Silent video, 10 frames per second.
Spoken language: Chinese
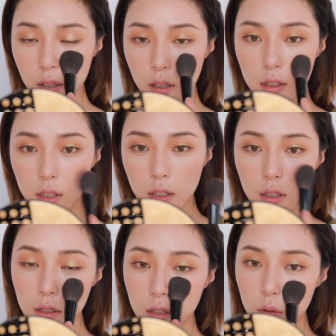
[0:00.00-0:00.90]
然后你这个
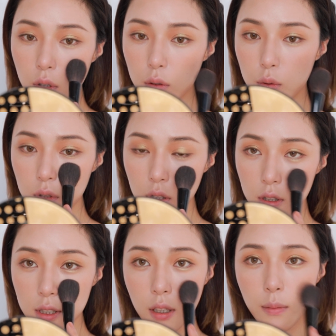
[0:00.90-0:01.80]
颜色呢，最好橘色
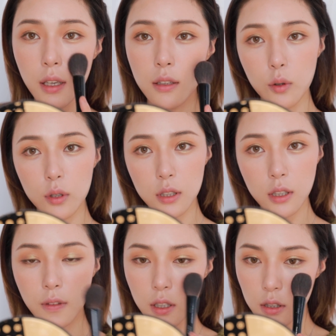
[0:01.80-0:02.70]
是前面苹果肌的
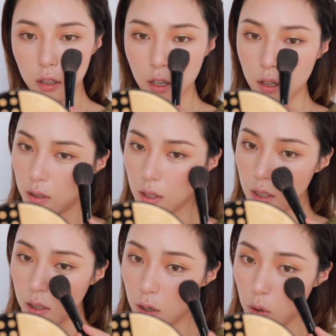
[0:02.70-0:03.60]
地方一扫到，这样
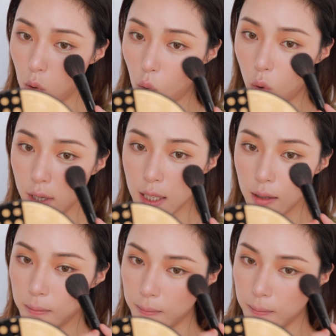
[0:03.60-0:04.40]
显得很有活力。